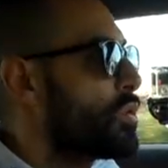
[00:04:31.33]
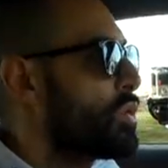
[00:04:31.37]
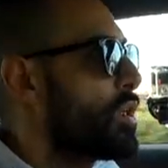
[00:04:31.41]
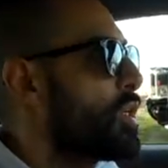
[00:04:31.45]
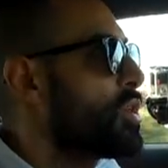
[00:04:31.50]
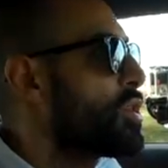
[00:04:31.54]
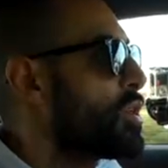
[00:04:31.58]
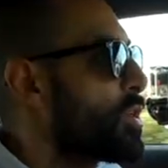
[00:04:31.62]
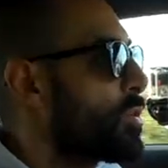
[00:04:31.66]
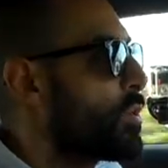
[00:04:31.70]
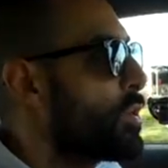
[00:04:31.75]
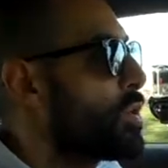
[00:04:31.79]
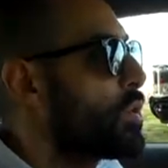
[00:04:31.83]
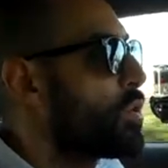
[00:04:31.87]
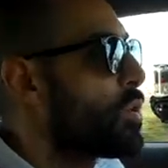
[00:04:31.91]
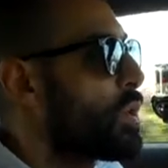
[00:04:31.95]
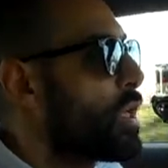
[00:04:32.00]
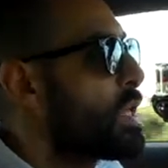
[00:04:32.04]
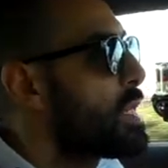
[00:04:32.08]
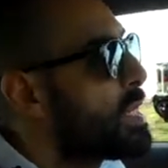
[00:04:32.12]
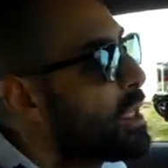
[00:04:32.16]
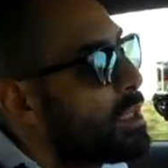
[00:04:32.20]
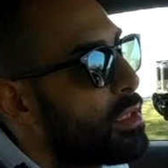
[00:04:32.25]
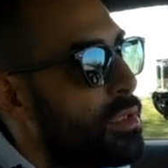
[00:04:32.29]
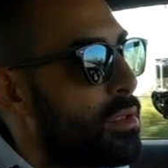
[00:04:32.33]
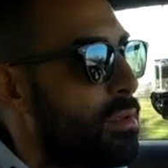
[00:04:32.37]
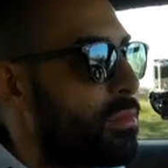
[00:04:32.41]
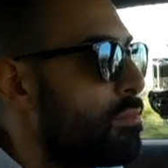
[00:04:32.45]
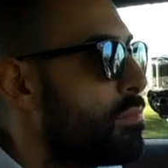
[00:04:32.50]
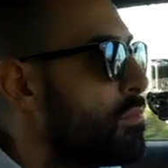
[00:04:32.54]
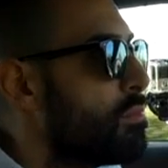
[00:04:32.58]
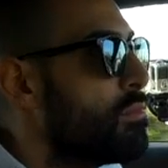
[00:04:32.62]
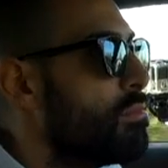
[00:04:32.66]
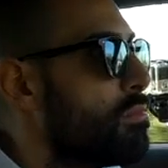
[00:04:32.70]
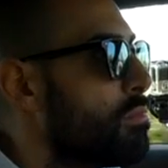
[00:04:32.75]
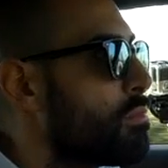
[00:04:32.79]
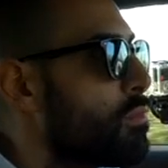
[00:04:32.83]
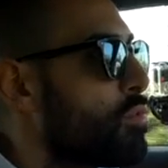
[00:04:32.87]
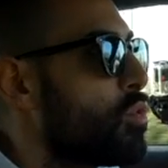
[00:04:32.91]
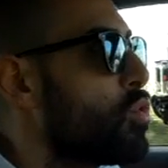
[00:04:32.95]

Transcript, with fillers: ho già eseguito tagliandi mm,